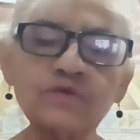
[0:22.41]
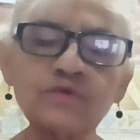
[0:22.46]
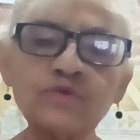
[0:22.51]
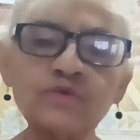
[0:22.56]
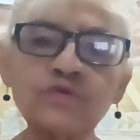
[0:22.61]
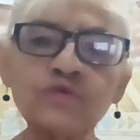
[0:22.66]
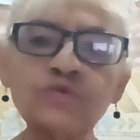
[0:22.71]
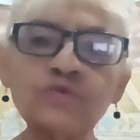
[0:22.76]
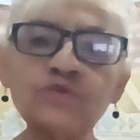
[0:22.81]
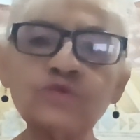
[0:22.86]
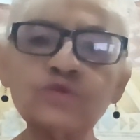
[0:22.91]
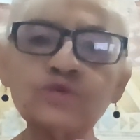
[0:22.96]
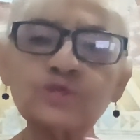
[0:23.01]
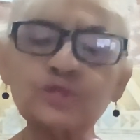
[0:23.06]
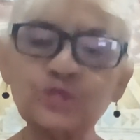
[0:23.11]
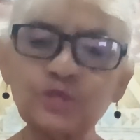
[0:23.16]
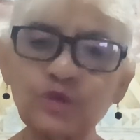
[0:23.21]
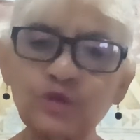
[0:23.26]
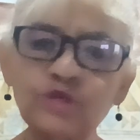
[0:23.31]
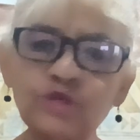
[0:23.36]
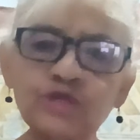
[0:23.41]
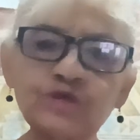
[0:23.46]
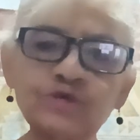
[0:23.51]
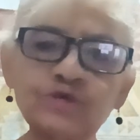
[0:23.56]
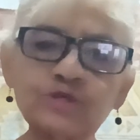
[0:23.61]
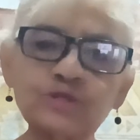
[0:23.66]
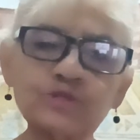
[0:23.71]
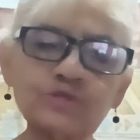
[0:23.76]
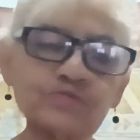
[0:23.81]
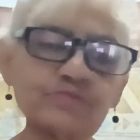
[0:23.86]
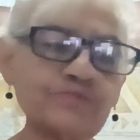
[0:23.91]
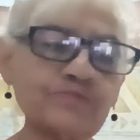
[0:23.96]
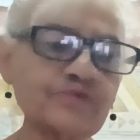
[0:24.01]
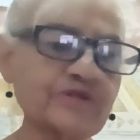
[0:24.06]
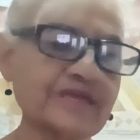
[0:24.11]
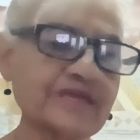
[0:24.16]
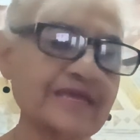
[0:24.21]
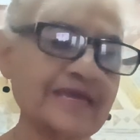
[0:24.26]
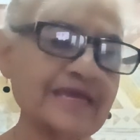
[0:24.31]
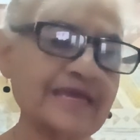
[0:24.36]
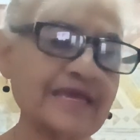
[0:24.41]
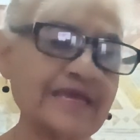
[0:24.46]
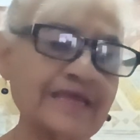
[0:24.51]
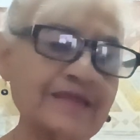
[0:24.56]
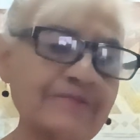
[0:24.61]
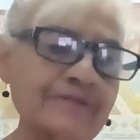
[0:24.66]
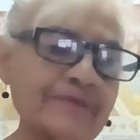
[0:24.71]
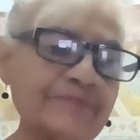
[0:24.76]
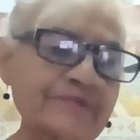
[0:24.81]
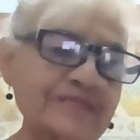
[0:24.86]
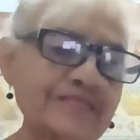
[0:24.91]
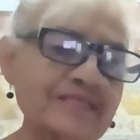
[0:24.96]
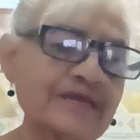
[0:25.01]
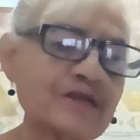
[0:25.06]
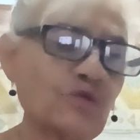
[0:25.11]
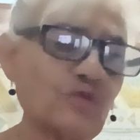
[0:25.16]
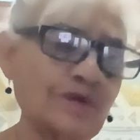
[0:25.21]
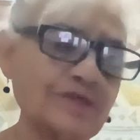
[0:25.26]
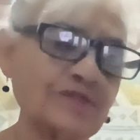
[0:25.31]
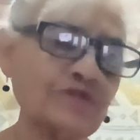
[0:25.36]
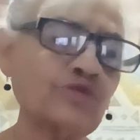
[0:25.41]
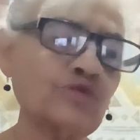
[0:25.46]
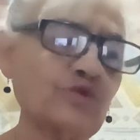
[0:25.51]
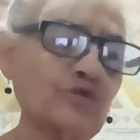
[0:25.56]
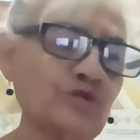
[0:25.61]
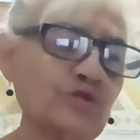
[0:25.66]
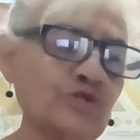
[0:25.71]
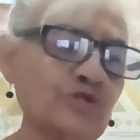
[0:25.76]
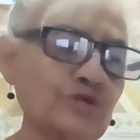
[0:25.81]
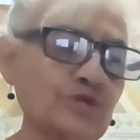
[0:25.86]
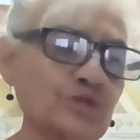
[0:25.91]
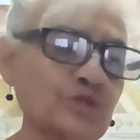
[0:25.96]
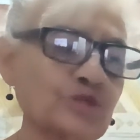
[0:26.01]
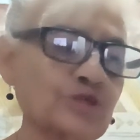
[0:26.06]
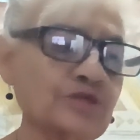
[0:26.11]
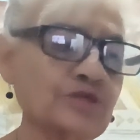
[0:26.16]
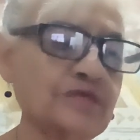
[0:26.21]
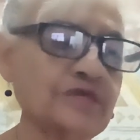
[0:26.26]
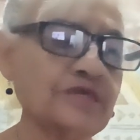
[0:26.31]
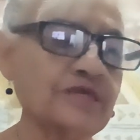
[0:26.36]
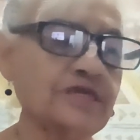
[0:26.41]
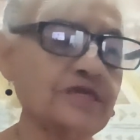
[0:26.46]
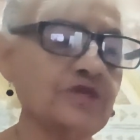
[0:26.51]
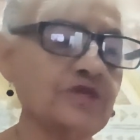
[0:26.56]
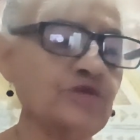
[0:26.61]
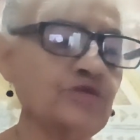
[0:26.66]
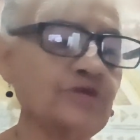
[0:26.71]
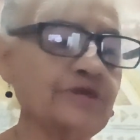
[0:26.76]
con los óleos, porque él va a pintar cuatro óleos y una